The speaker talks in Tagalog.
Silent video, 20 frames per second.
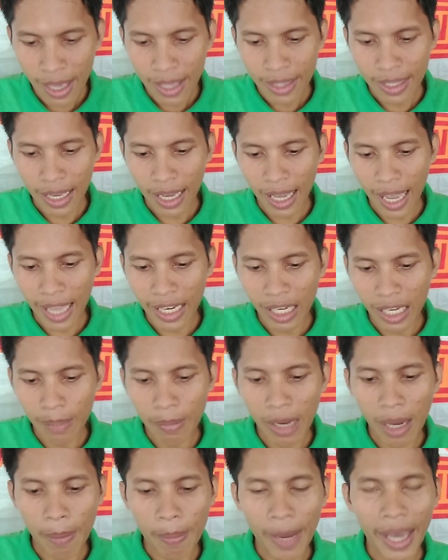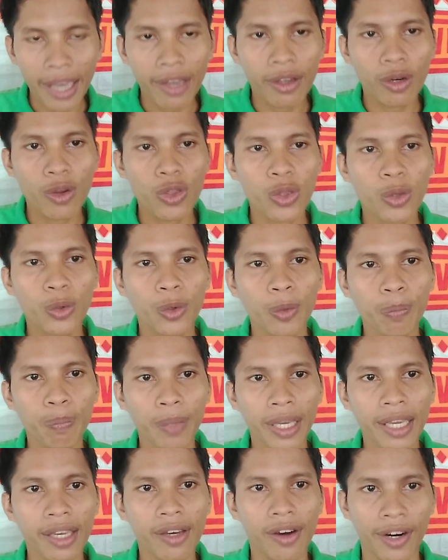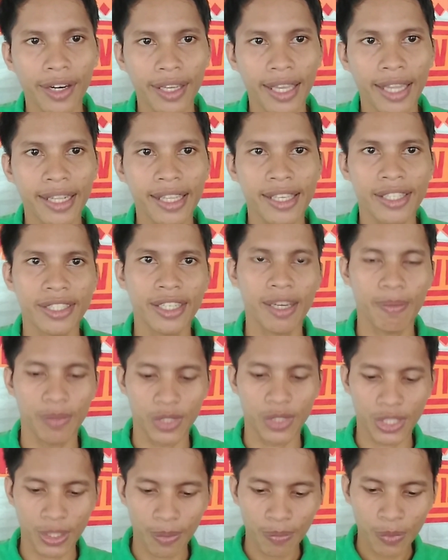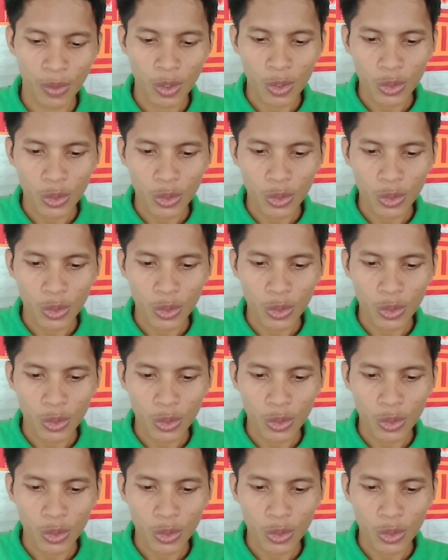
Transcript: sa kanang mga microscopic organisms.